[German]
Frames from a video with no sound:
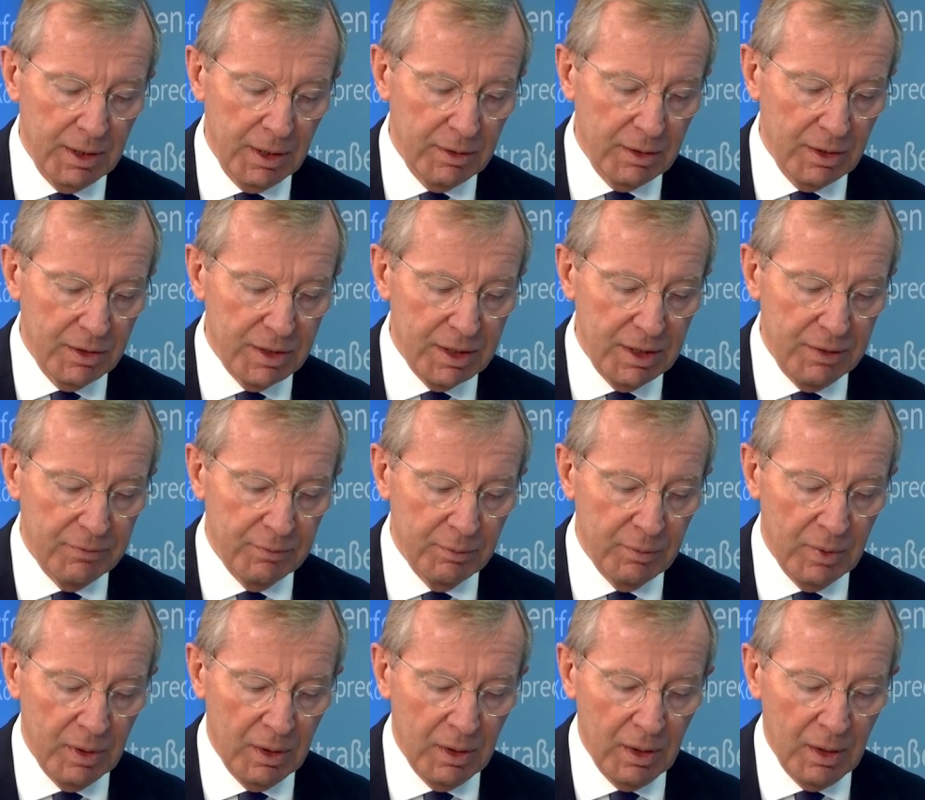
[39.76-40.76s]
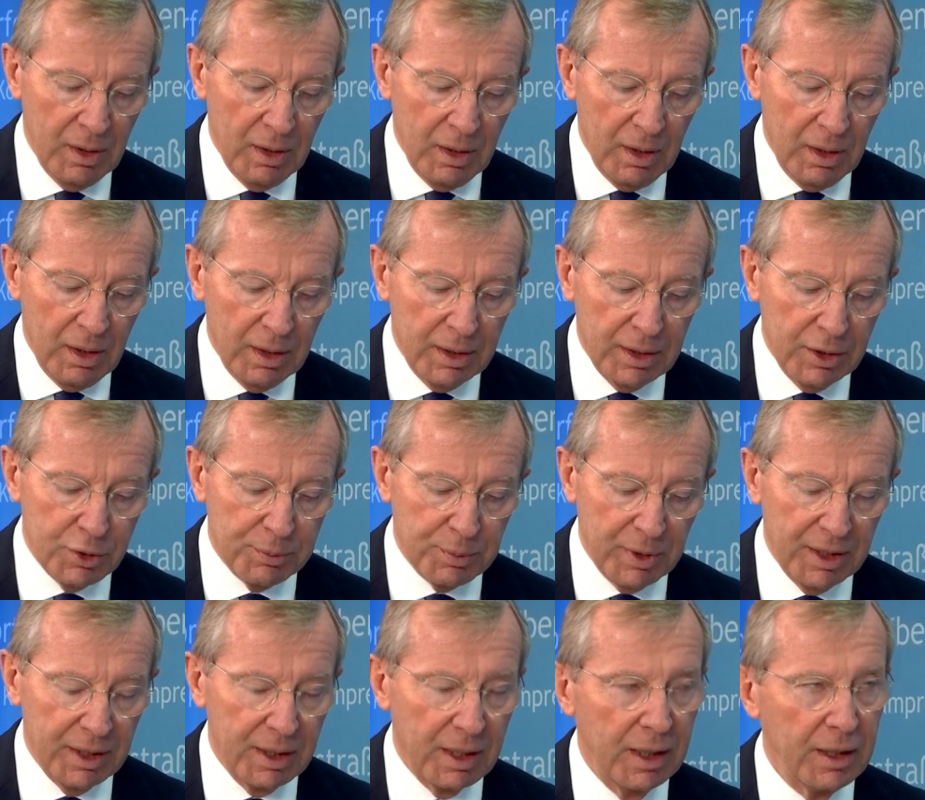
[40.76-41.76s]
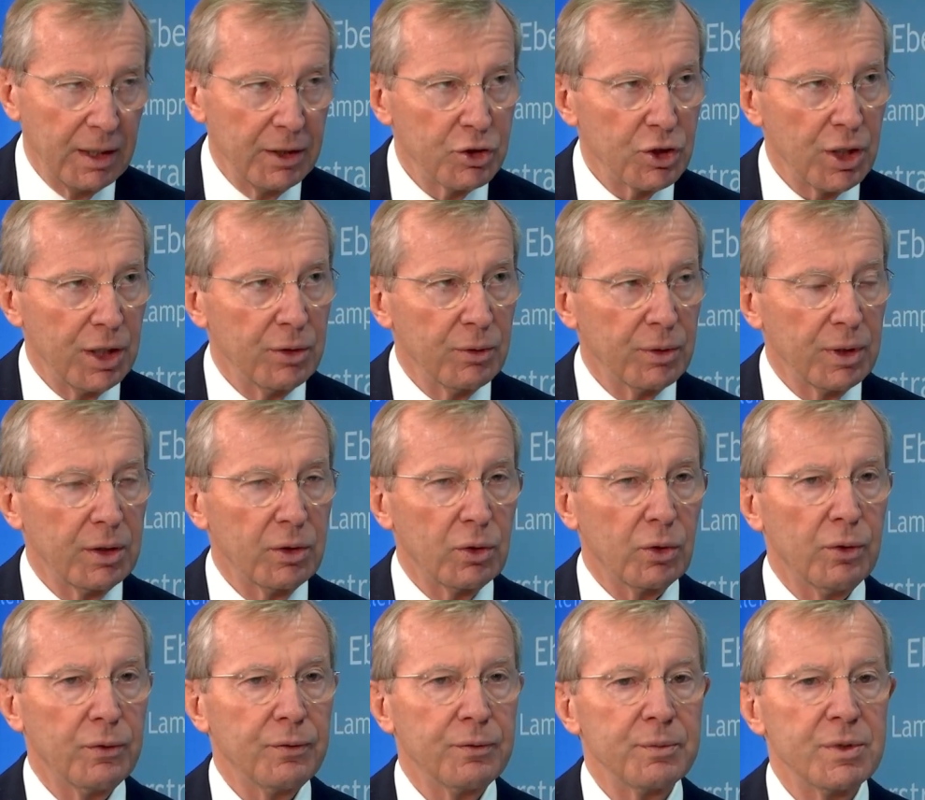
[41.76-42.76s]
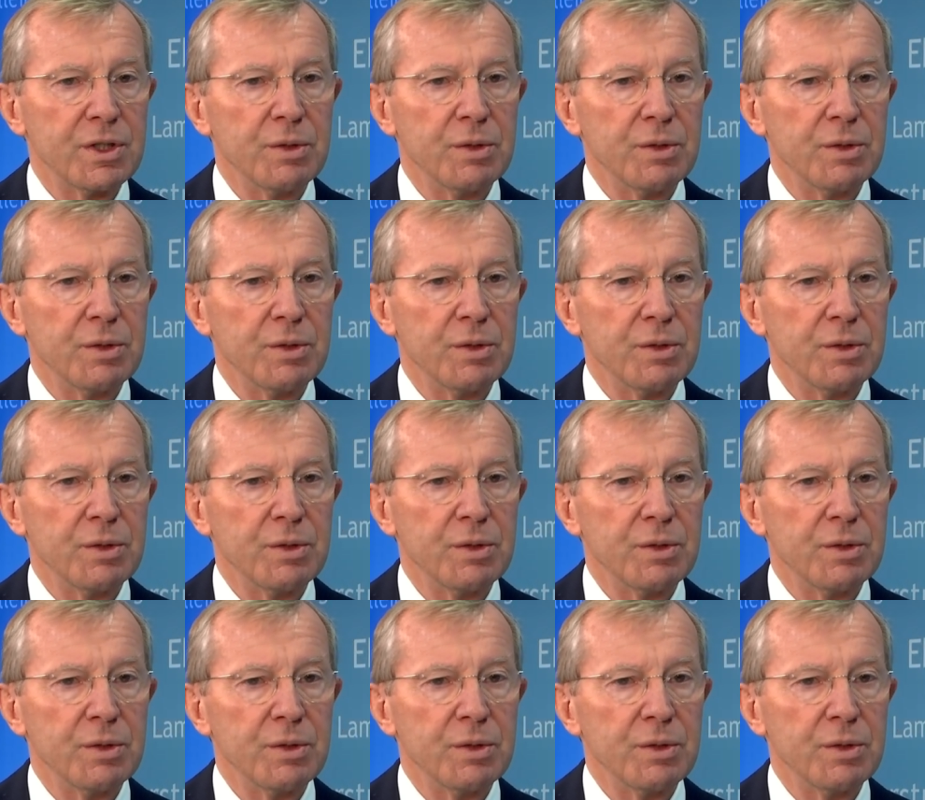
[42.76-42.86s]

intensiven äh, Gesprächen eine Entscheidung getroffen.